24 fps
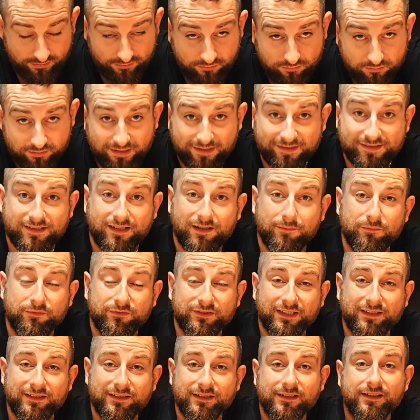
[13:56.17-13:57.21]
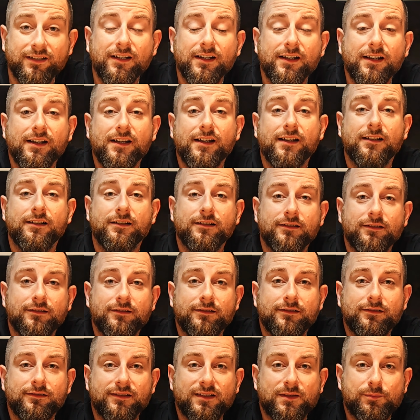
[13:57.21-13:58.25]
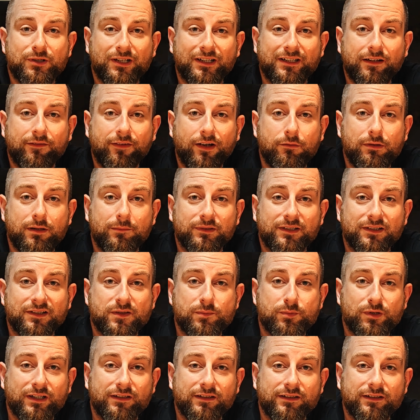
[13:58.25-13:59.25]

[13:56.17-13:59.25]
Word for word: no ja sam wtedy e, sprzedawałem ten